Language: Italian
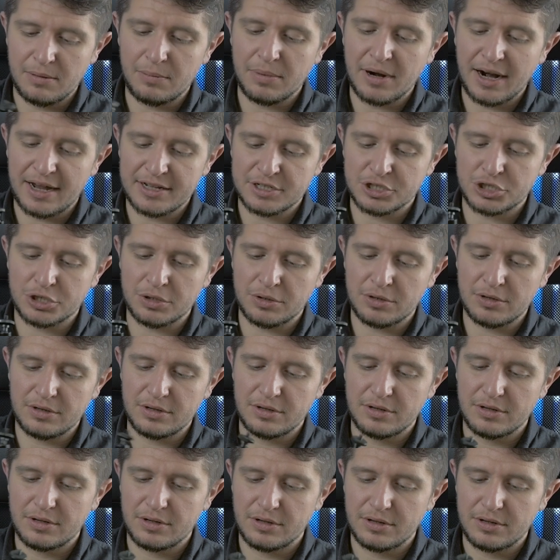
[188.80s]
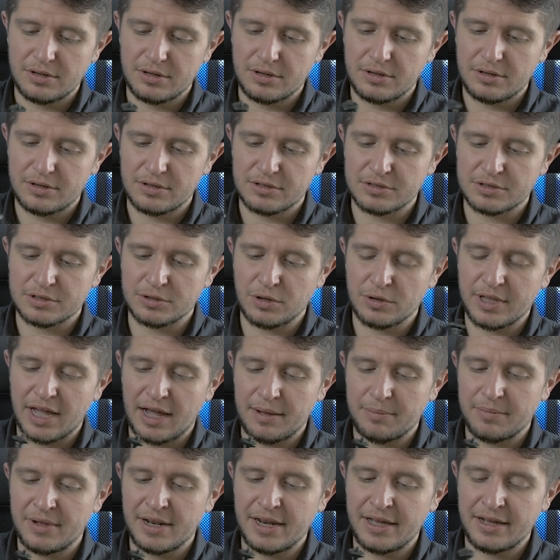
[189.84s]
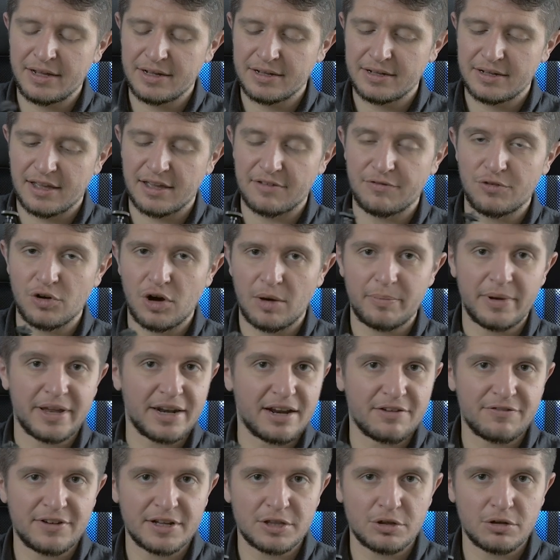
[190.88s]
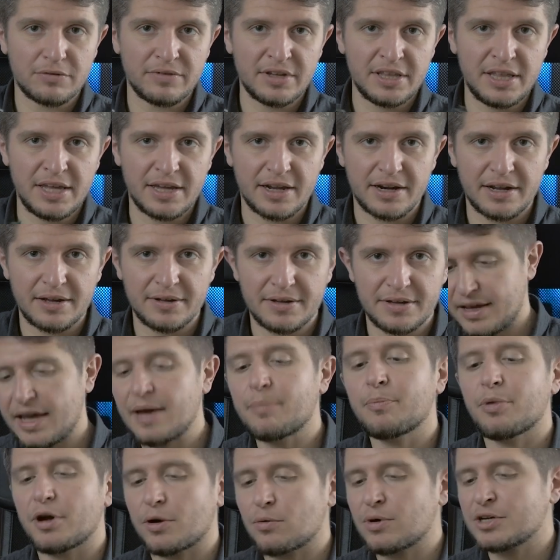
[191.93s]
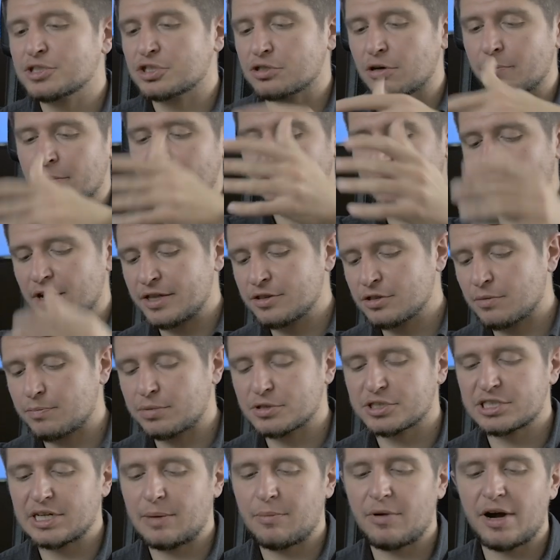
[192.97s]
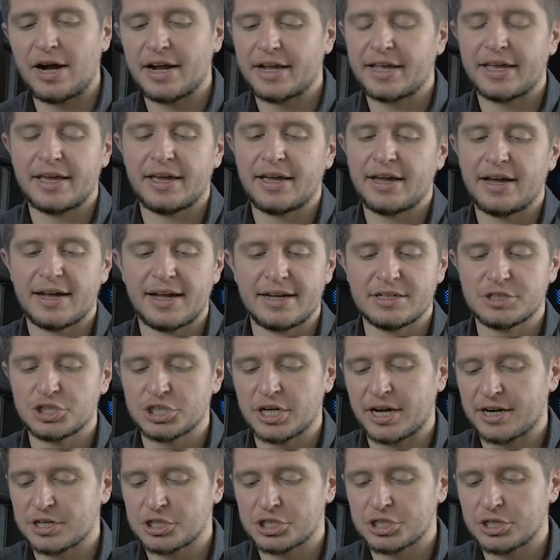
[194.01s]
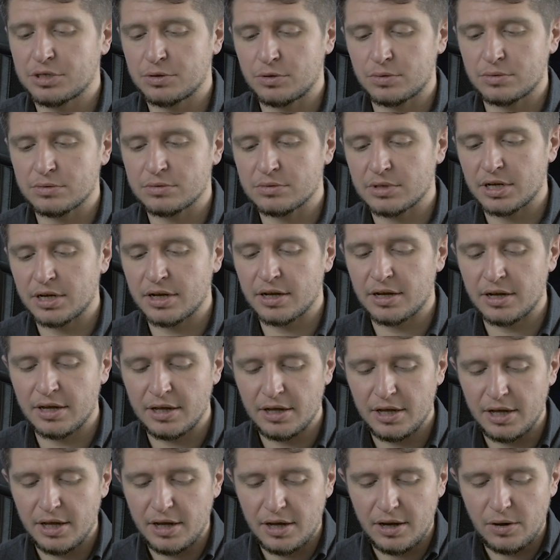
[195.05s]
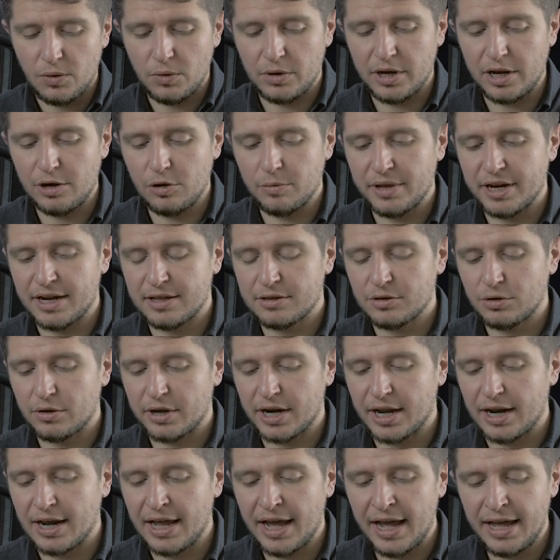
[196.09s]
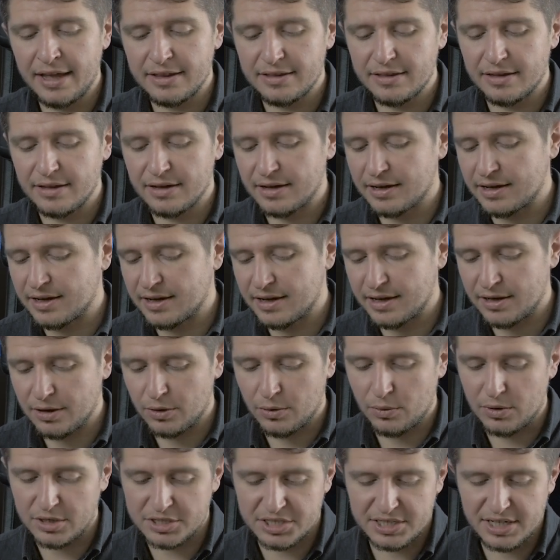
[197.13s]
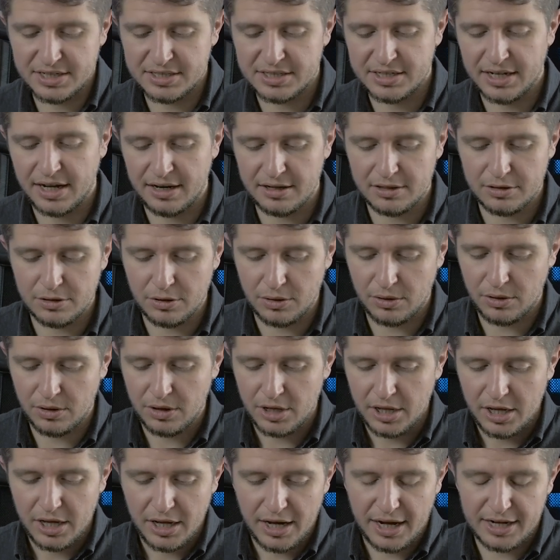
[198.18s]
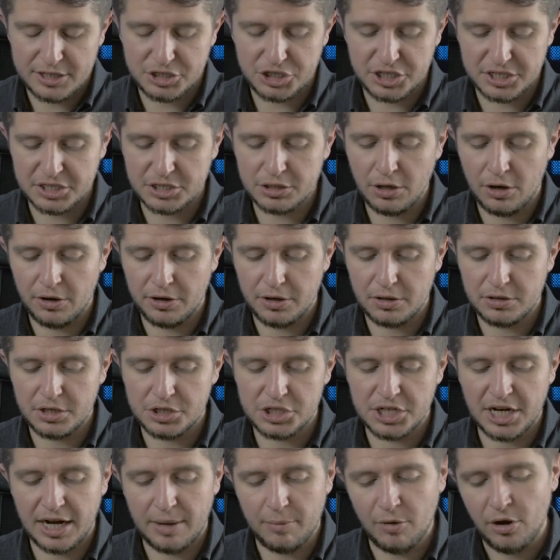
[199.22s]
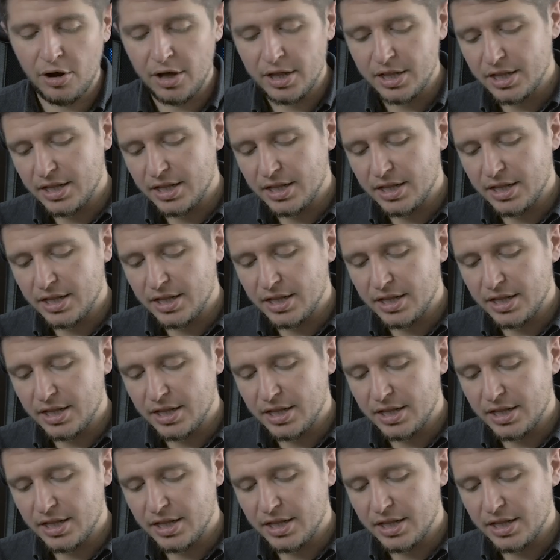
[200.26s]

il braccio snodabile che vi ho appena fatto vedere. E poi qua sopra volendo possiamo anche agganciarci un, eh, un illuminatore a led, eh, qualsiasi altro accessorio diciamo.